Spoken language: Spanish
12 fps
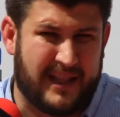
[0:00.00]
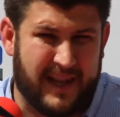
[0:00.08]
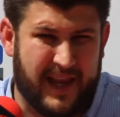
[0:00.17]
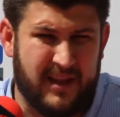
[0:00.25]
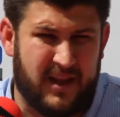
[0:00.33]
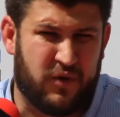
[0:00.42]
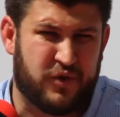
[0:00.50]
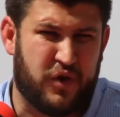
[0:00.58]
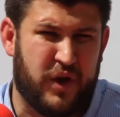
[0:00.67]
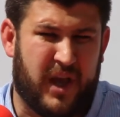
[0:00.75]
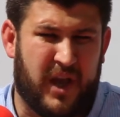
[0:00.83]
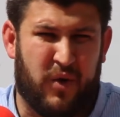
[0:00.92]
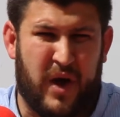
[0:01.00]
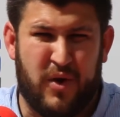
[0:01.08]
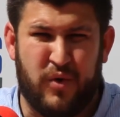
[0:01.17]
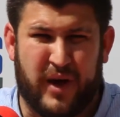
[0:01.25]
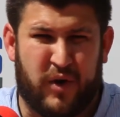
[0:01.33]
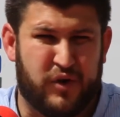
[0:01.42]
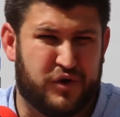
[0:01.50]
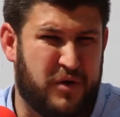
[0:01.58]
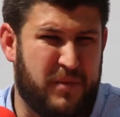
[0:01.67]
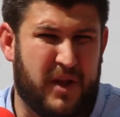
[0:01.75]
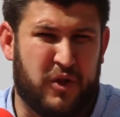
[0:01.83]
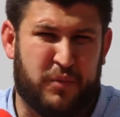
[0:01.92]
a las tres instituciones quiero darle un
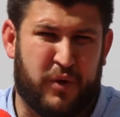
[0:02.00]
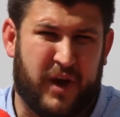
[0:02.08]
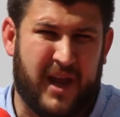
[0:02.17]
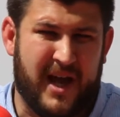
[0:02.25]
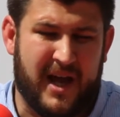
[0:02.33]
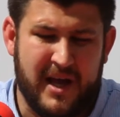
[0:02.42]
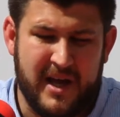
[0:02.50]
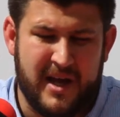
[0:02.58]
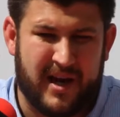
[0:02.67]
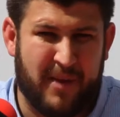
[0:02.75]
reconocimiento porque la